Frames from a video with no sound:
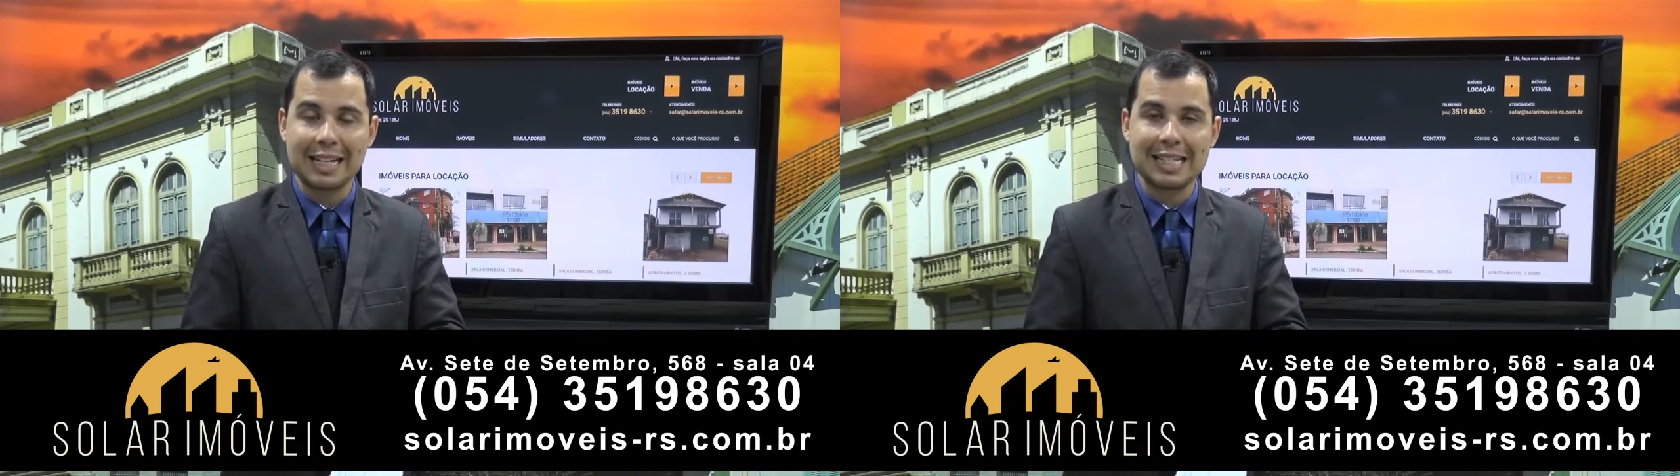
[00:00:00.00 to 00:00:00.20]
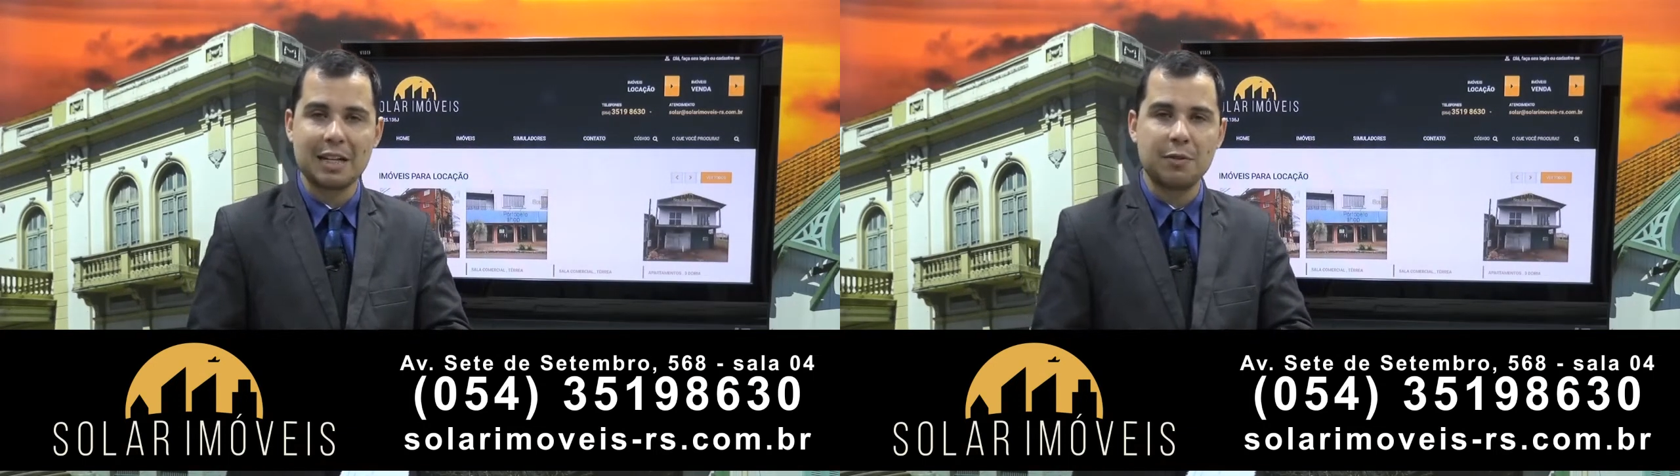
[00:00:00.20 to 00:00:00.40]

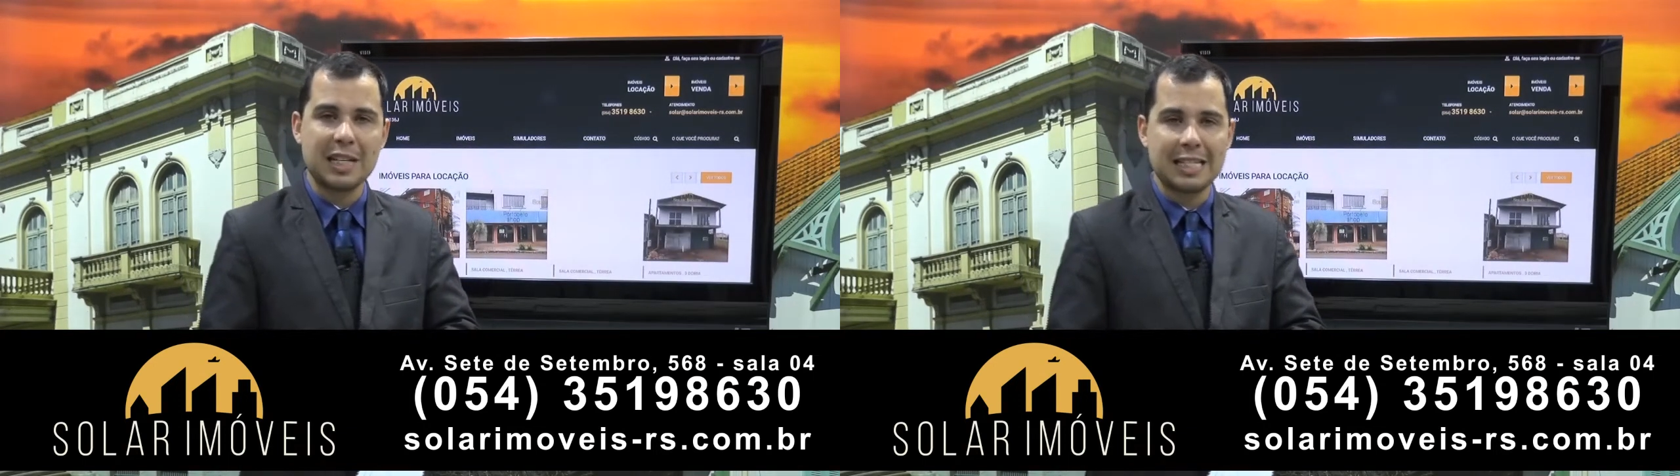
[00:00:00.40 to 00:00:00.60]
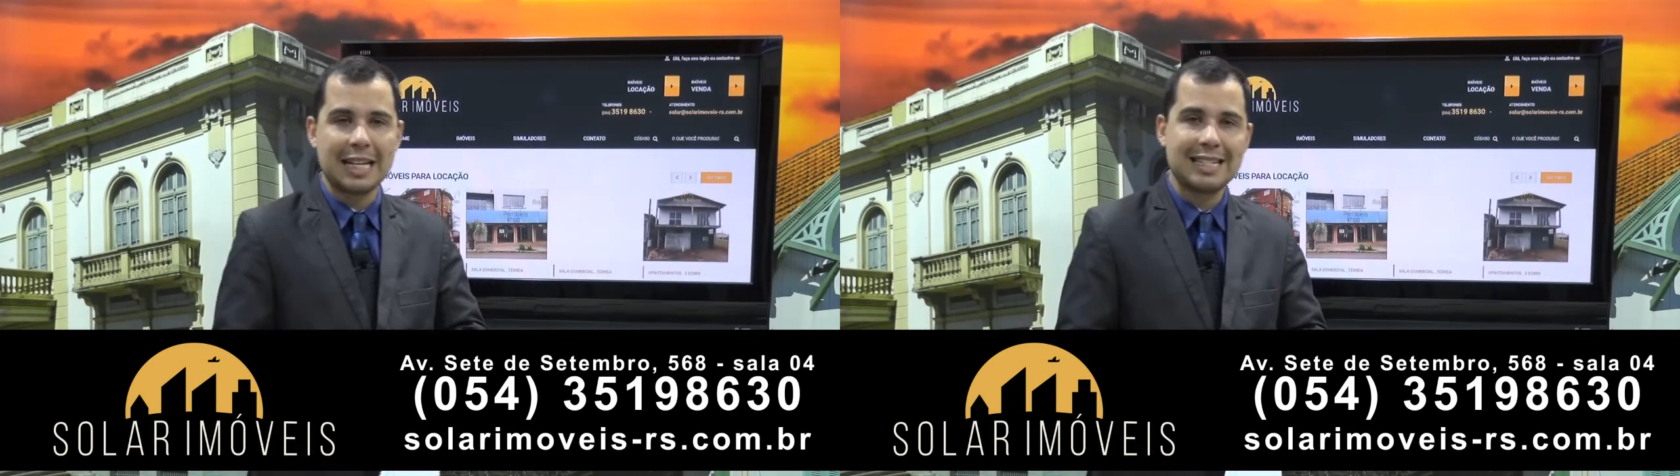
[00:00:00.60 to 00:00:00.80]
que está na
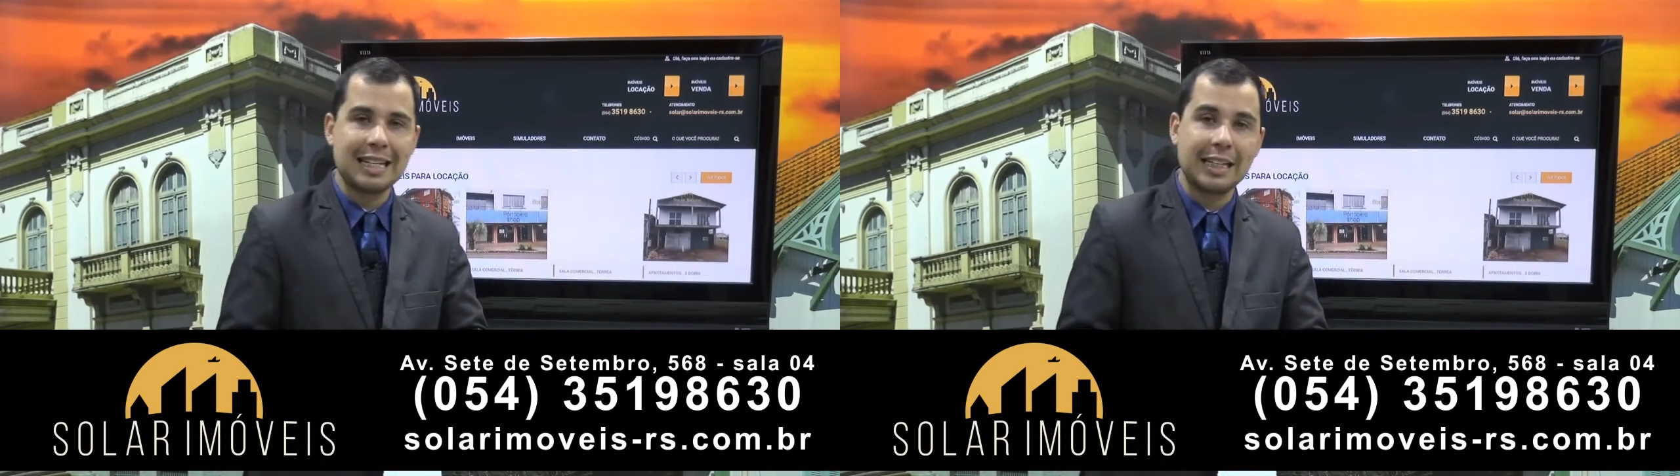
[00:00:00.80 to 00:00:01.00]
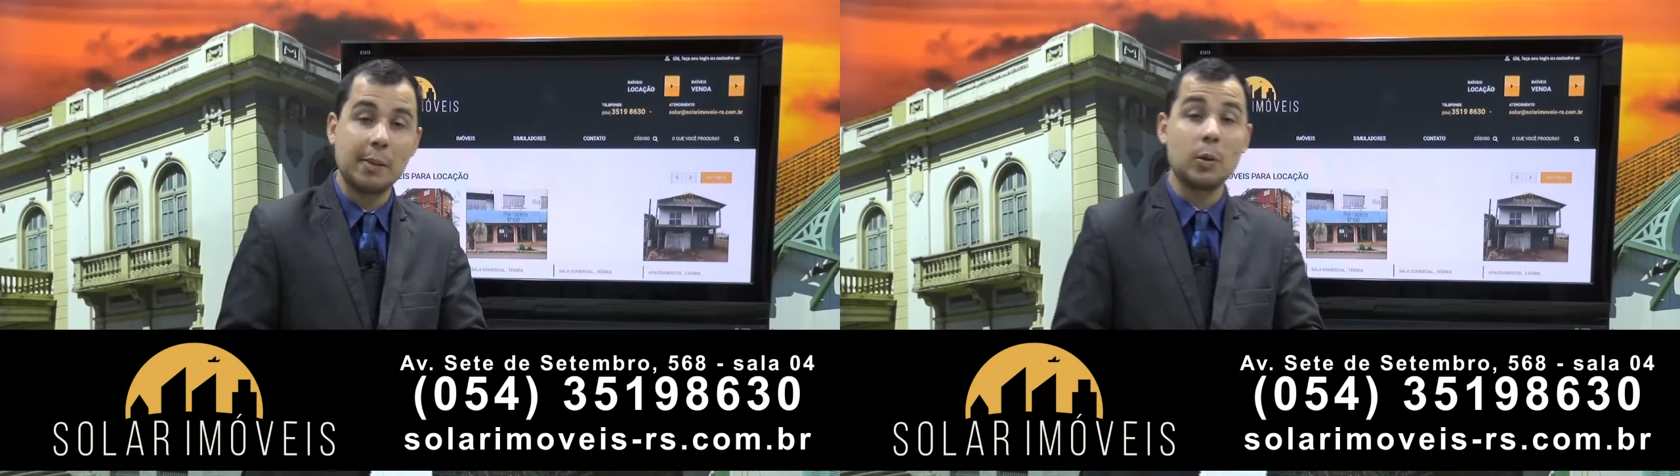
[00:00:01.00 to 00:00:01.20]
Vida 7 de
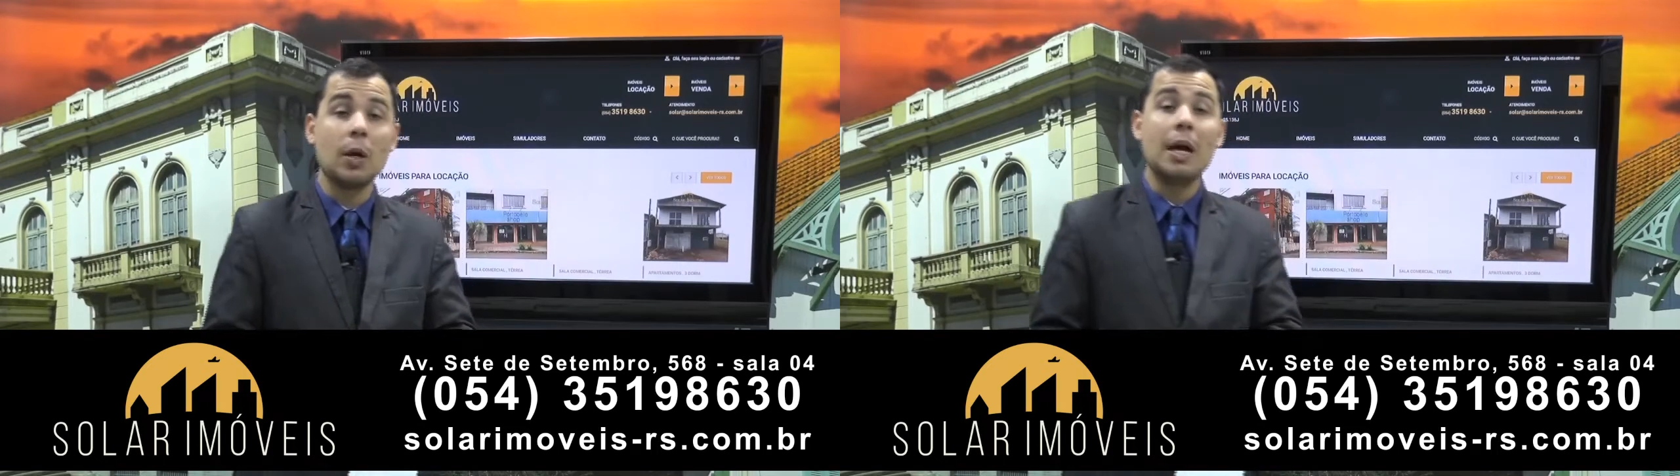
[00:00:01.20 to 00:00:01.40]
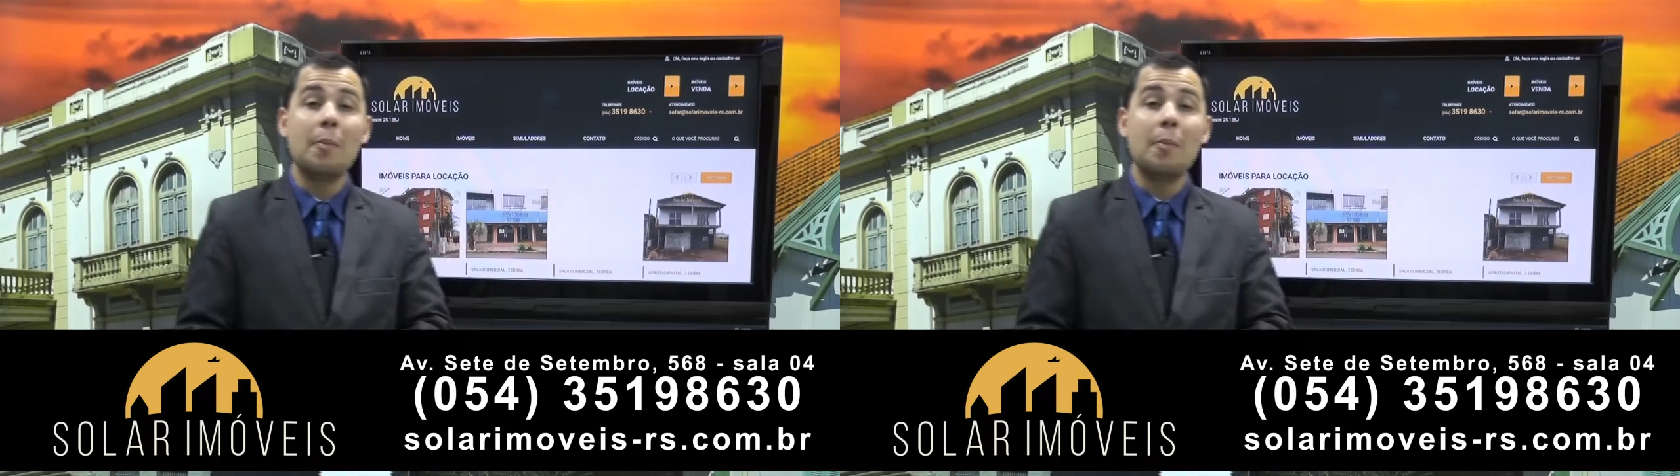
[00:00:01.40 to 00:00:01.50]
Setembro,